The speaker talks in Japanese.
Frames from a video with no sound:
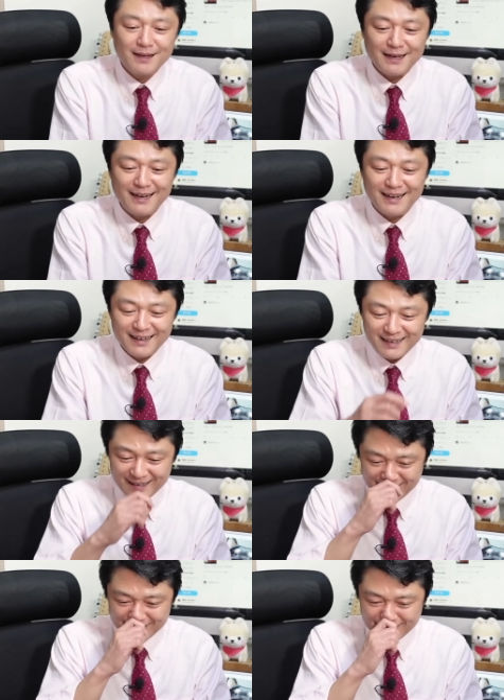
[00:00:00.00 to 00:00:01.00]
ああ、
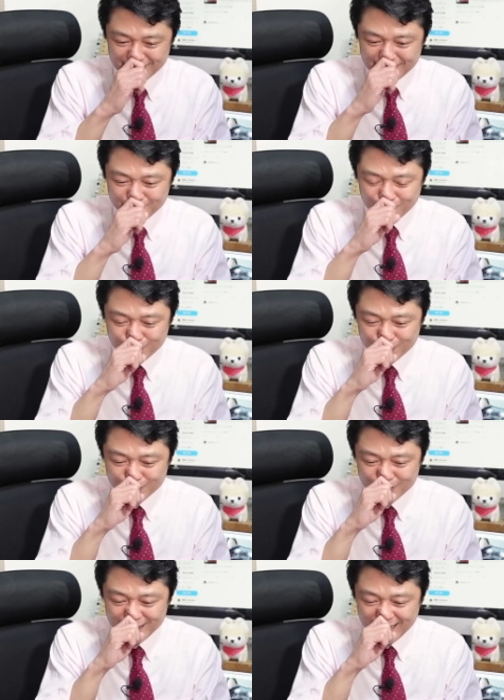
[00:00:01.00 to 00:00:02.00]
ああ、もうこの
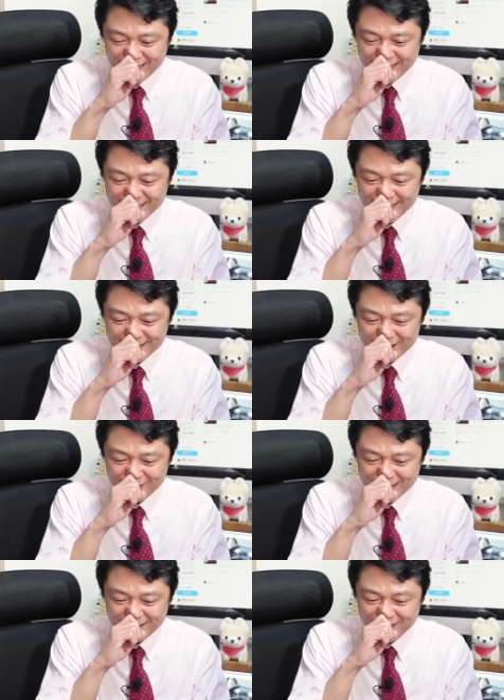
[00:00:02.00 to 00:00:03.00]
国ね、ガタガタの
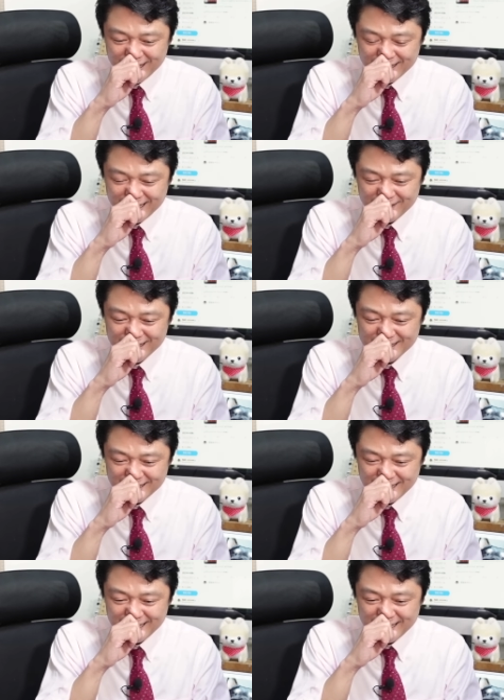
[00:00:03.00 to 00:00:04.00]
メタメタになりまし
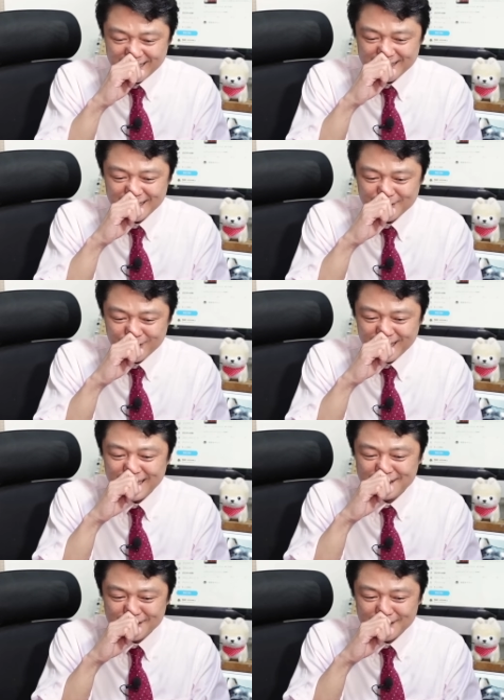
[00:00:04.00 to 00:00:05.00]
たね。じゃあ、とり
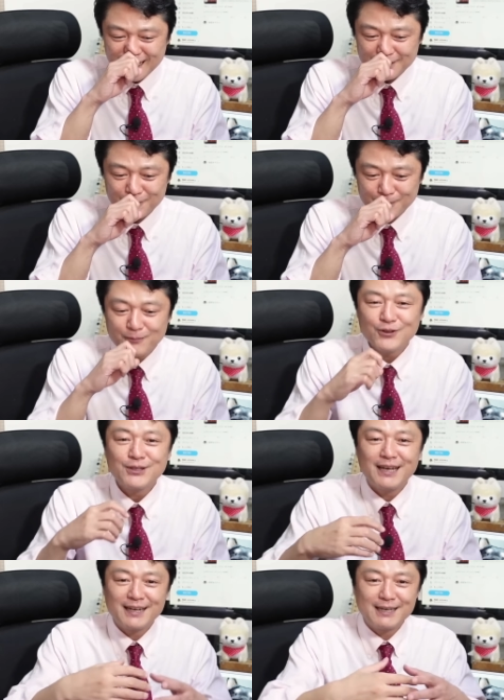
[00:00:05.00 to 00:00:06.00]
あえず、あの、守っ
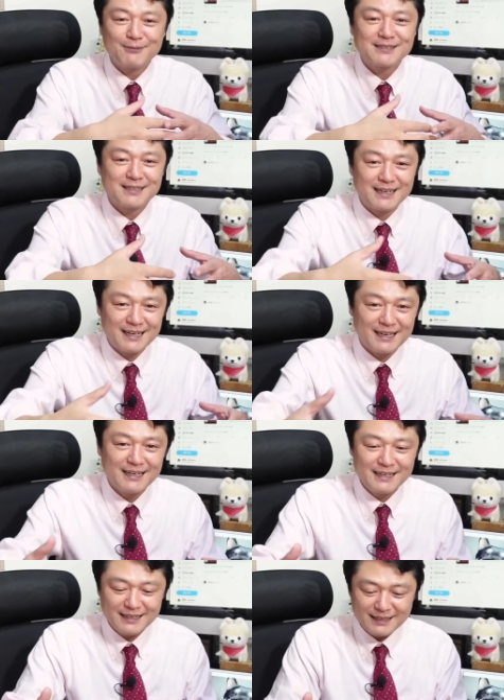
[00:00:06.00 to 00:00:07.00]
てあげますから、
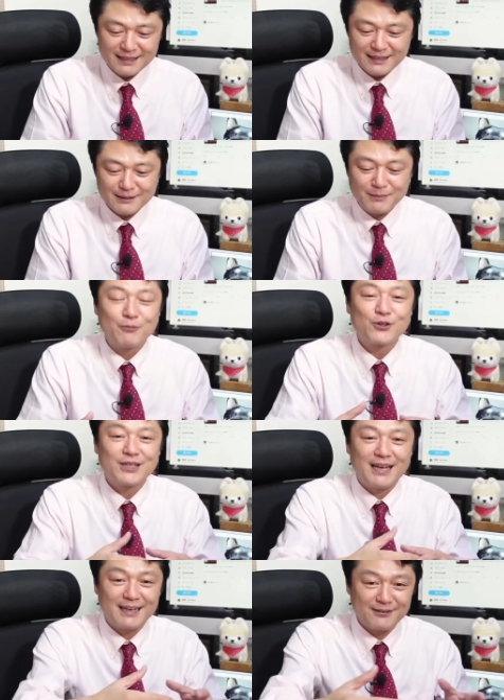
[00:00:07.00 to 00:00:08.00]
守っ
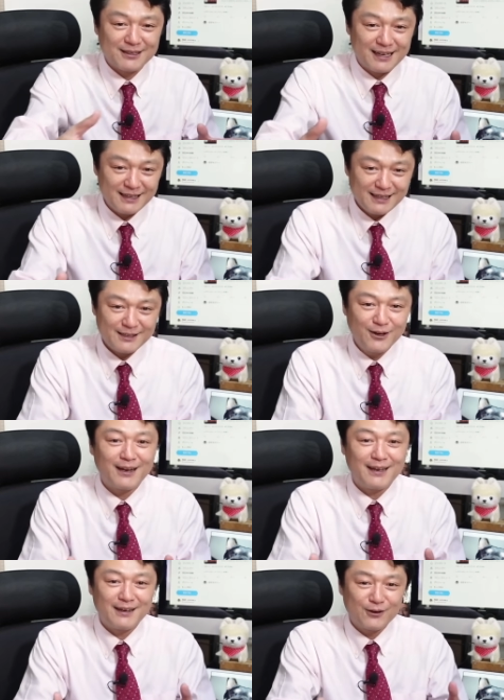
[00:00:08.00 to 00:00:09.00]
てあげるからね、こ
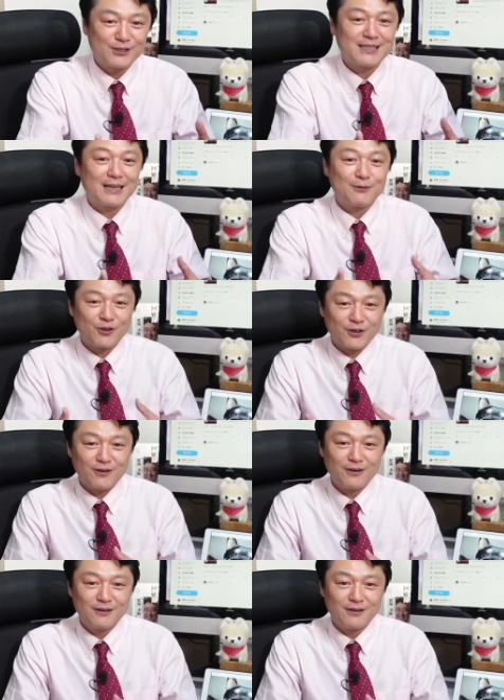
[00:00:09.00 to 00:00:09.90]
れ、こちらのもの。